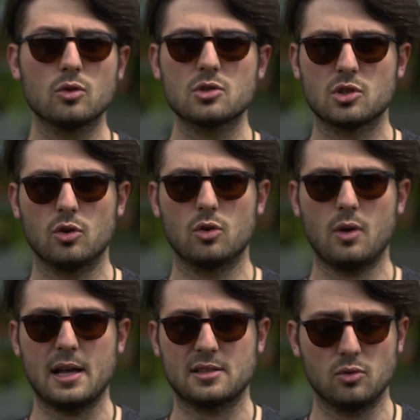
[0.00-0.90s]
non
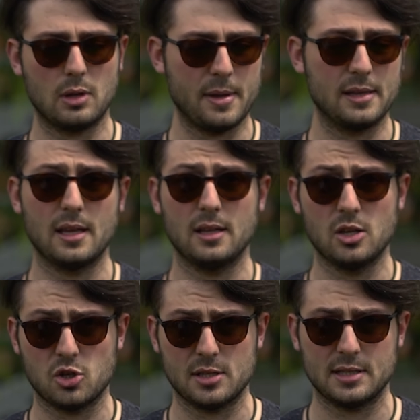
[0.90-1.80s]
sono assolutamente
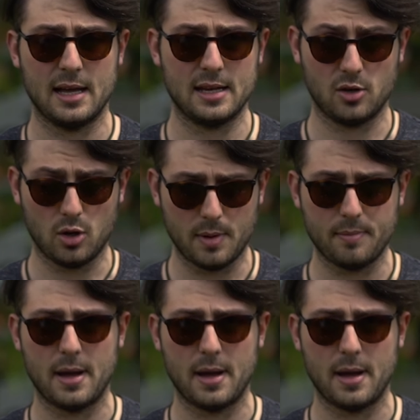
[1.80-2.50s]
necessari. Come